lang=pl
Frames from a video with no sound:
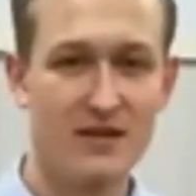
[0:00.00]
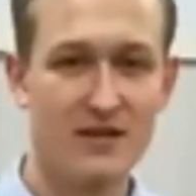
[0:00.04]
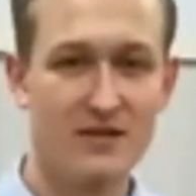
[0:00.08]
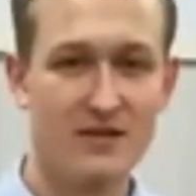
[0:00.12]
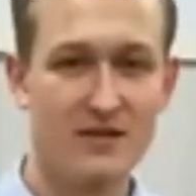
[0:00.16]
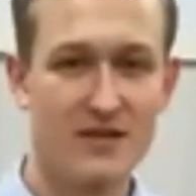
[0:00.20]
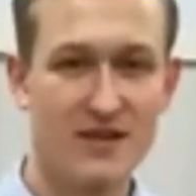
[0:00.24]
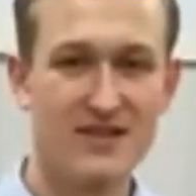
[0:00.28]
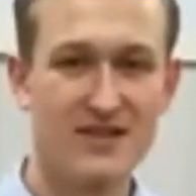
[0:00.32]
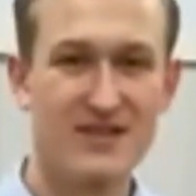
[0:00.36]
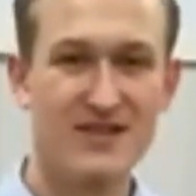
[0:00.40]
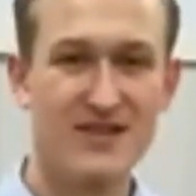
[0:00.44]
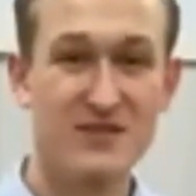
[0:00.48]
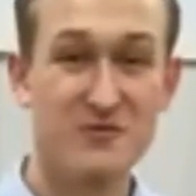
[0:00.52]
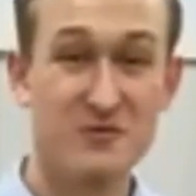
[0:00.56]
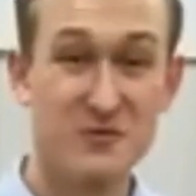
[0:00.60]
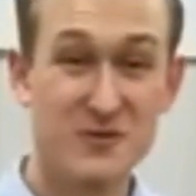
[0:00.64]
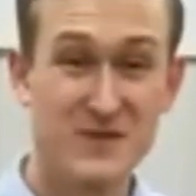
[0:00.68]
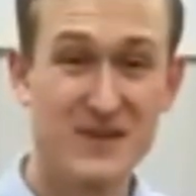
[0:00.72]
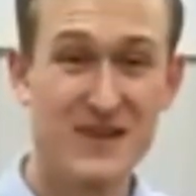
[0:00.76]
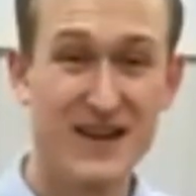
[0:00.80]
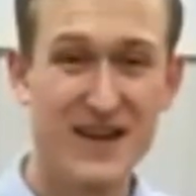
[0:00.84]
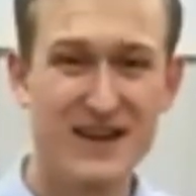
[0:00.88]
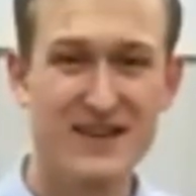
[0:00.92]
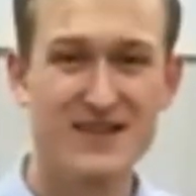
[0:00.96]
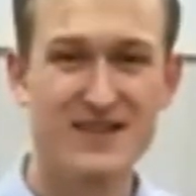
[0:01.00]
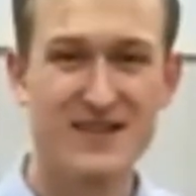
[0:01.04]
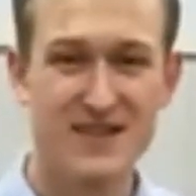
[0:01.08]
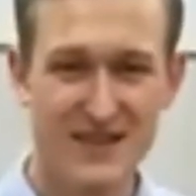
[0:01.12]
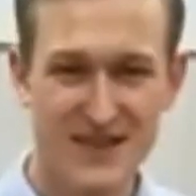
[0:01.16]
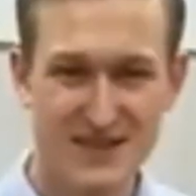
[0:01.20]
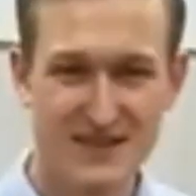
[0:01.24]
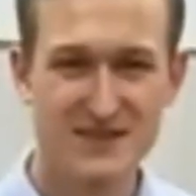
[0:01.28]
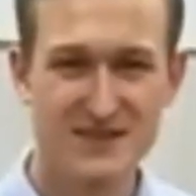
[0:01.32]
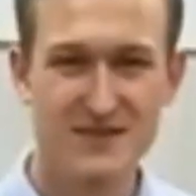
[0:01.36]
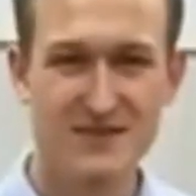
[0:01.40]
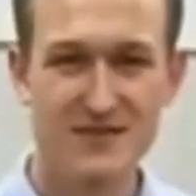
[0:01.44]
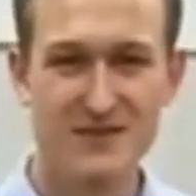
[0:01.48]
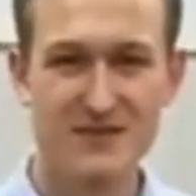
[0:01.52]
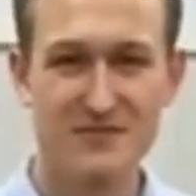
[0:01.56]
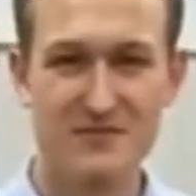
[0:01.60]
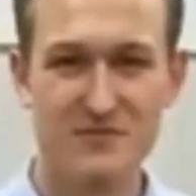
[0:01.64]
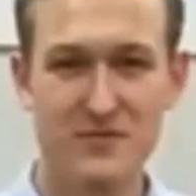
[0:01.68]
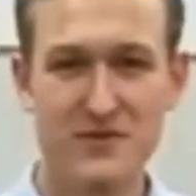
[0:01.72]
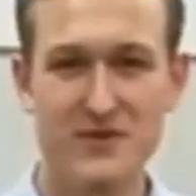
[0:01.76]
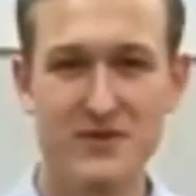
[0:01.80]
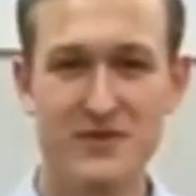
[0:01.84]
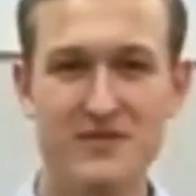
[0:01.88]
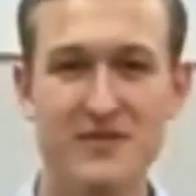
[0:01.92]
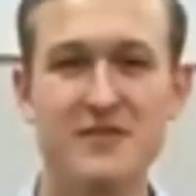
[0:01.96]
Niech się uskarża na co,
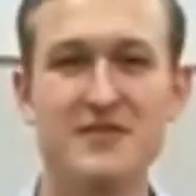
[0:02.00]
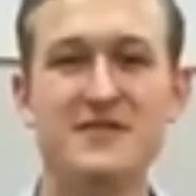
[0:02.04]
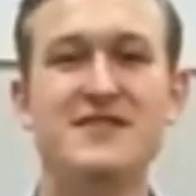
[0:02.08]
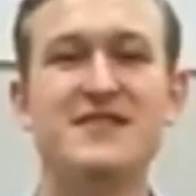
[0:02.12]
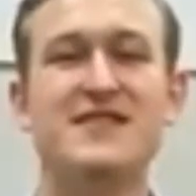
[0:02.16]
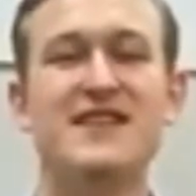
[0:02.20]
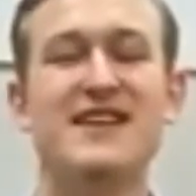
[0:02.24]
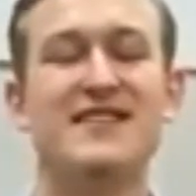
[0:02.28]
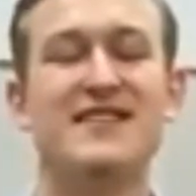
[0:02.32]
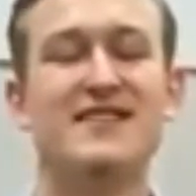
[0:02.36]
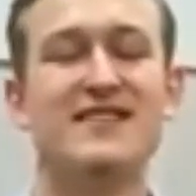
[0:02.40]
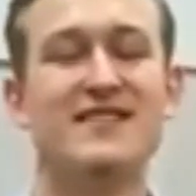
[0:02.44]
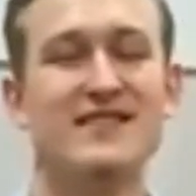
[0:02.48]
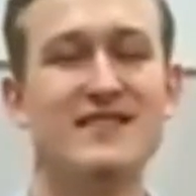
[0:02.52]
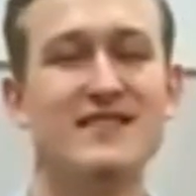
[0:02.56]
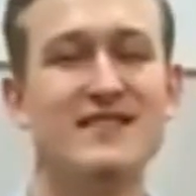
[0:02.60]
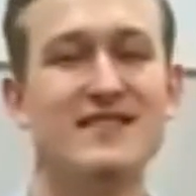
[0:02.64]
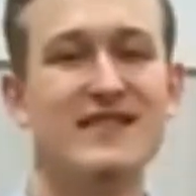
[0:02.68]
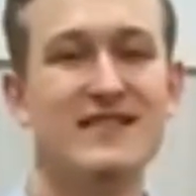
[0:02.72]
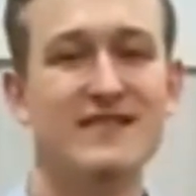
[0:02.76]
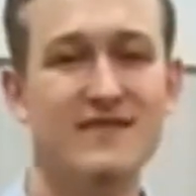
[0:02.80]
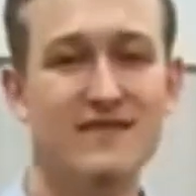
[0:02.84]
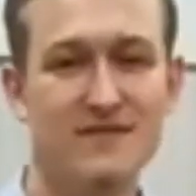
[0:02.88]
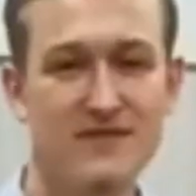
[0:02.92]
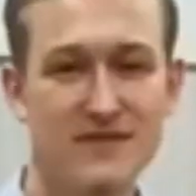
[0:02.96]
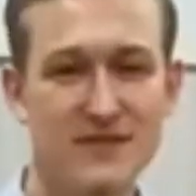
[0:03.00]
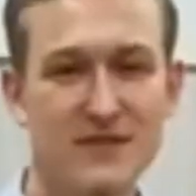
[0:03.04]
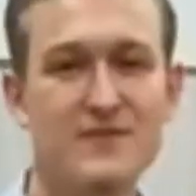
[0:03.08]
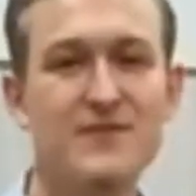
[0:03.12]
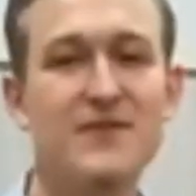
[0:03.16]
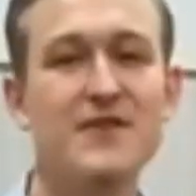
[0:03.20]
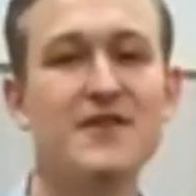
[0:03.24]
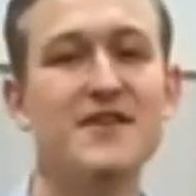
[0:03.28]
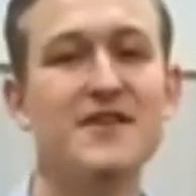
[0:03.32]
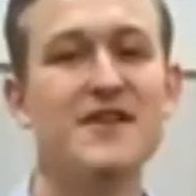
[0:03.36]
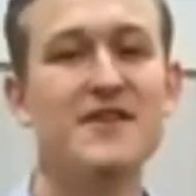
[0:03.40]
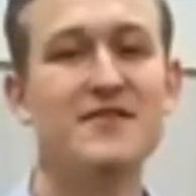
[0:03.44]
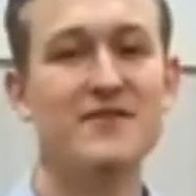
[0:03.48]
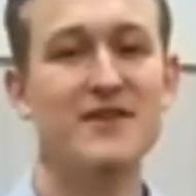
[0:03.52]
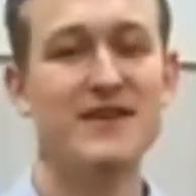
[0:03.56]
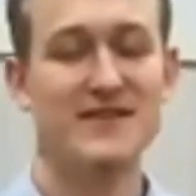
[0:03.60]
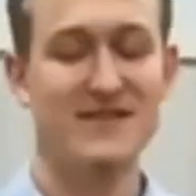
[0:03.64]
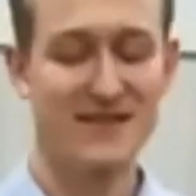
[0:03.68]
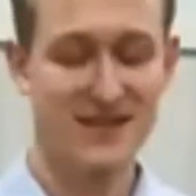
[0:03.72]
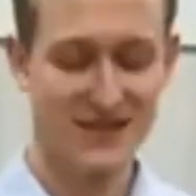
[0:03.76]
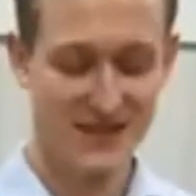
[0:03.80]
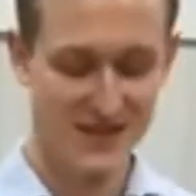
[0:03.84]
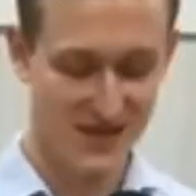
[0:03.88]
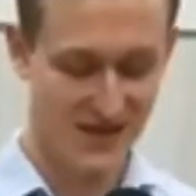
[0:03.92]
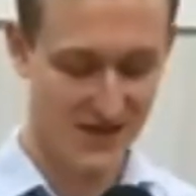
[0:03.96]
moi drodzy, na swoje
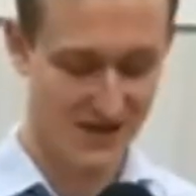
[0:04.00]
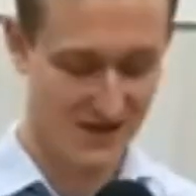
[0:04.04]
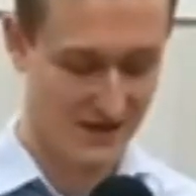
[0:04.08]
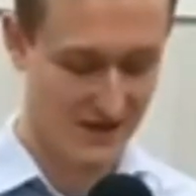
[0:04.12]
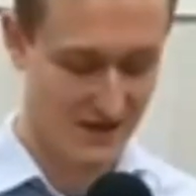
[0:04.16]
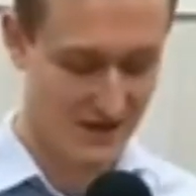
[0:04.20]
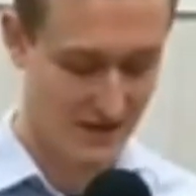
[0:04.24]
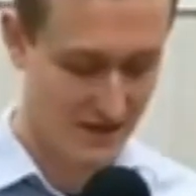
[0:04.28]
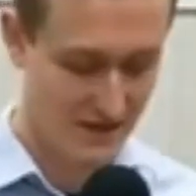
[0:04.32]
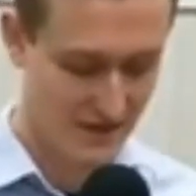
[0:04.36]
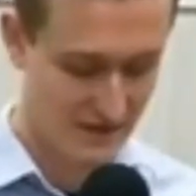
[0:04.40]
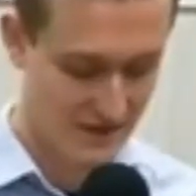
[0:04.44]
własne grzechy.